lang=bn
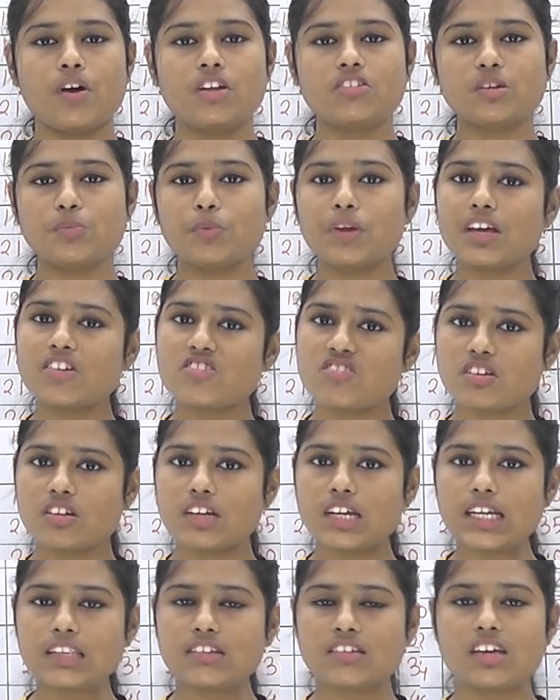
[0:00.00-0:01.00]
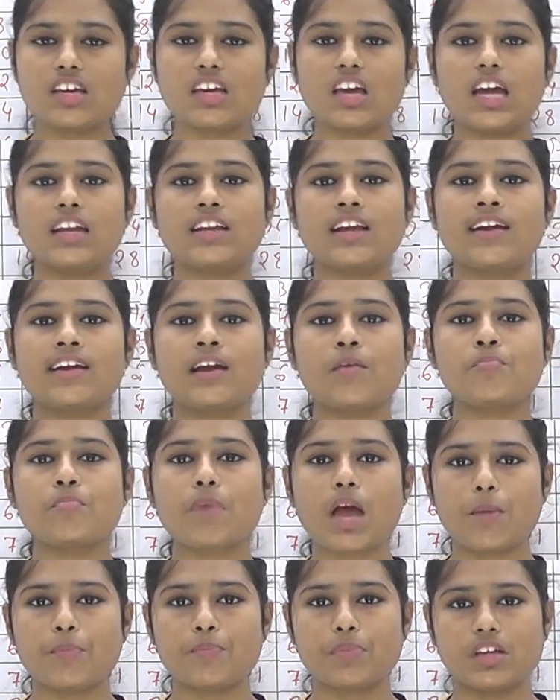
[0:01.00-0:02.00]
মাল্টিপ্লিকেশন গ্রিড কি এটা একটা
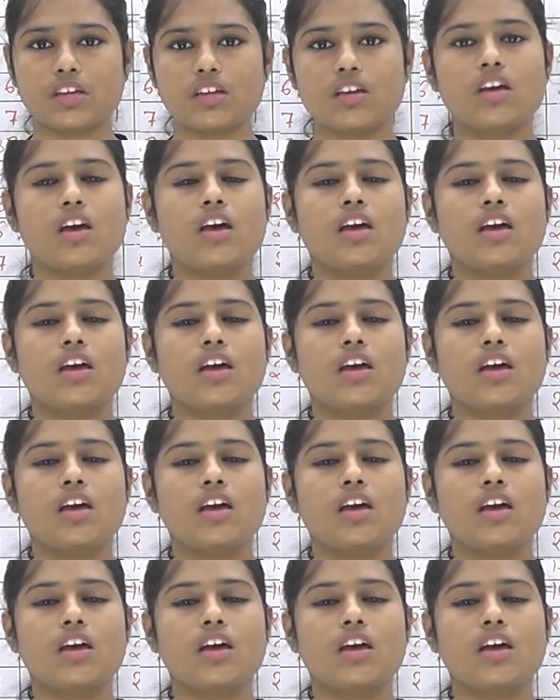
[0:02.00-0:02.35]
ম্যাপিং